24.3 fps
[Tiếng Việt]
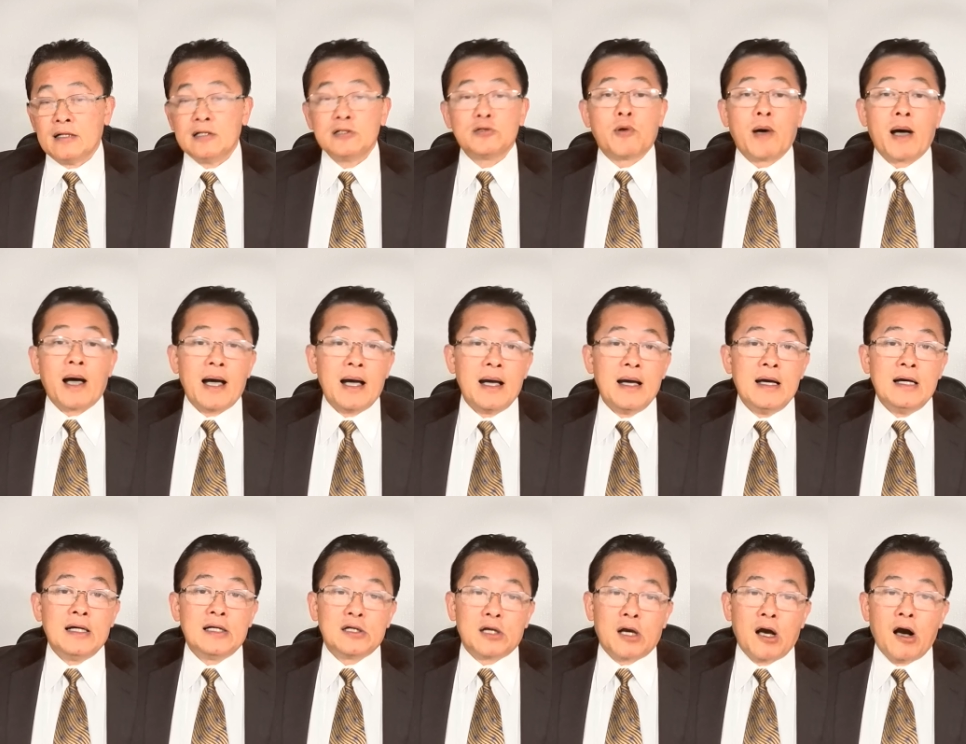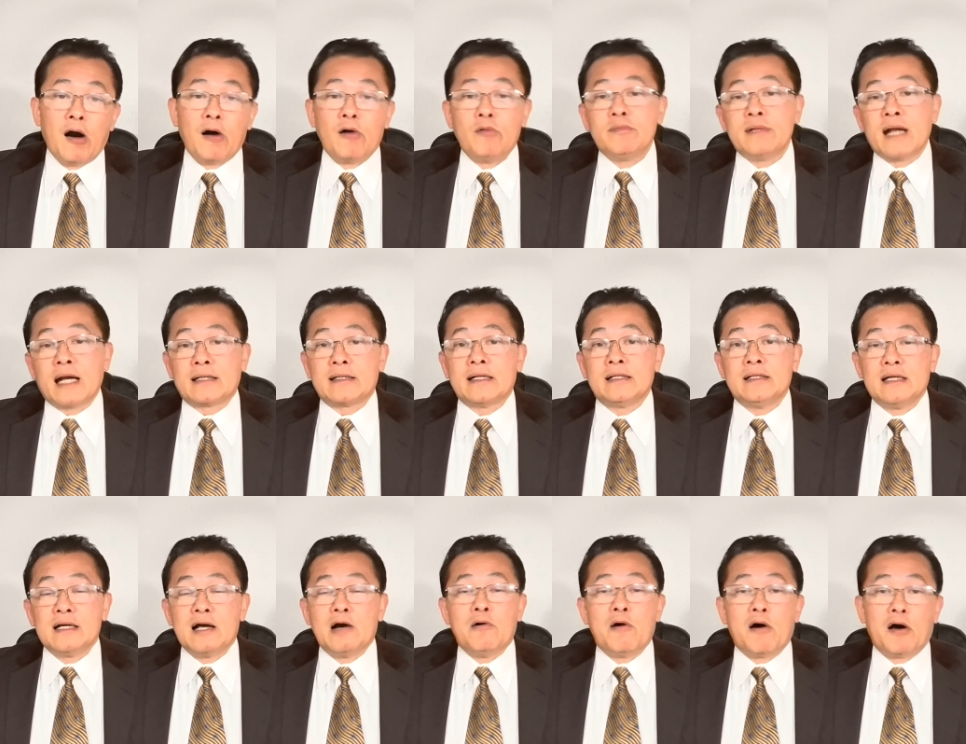cử tọa họ cũng đặt ra
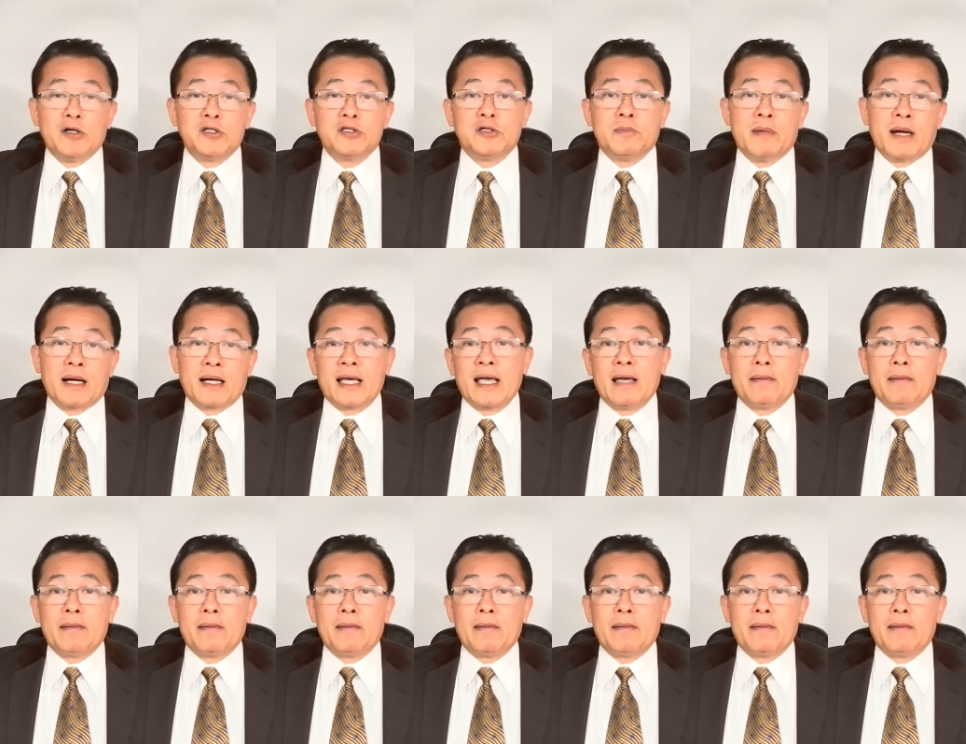những câu hỏi cho bà